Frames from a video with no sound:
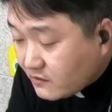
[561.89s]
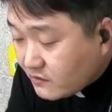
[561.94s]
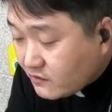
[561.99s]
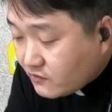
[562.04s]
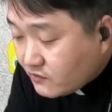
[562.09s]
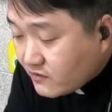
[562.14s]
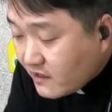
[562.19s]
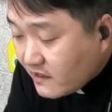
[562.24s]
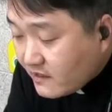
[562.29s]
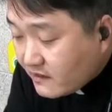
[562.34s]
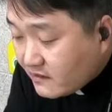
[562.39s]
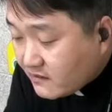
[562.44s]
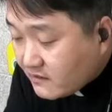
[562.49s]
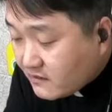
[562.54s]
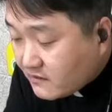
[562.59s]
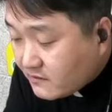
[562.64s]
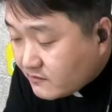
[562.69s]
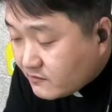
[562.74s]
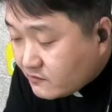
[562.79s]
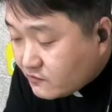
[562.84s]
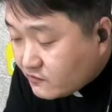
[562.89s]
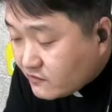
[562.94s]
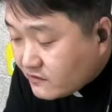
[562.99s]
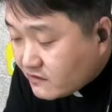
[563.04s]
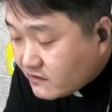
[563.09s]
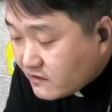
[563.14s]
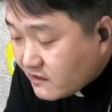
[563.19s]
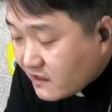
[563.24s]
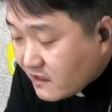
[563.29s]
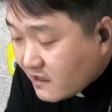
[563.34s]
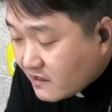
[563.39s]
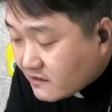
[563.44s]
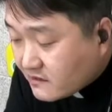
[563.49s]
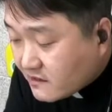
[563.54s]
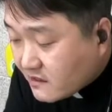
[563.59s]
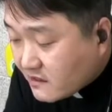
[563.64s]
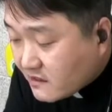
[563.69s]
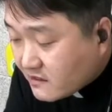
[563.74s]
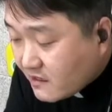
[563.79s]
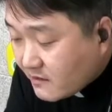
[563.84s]
유다 임금 우찌야
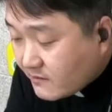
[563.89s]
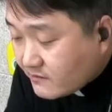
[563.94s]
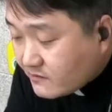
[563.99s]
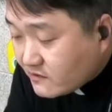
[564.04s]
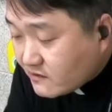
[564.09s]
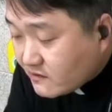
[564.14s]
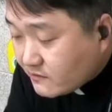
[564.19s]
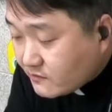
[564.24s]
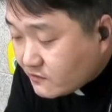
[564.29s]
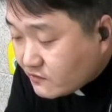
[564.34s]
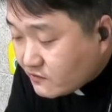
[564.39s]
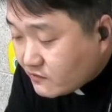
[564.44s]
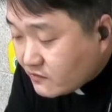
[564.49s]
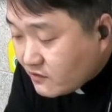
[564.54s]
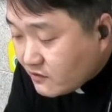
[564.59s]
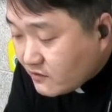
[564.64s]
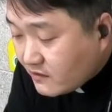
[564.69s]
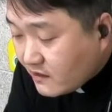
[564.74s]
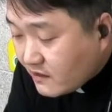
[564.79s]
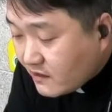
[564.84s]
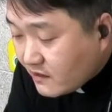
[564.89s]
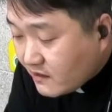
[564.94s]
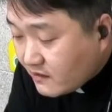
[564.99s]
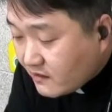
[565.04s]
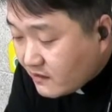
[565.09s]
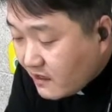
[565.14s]
제삼십구 년에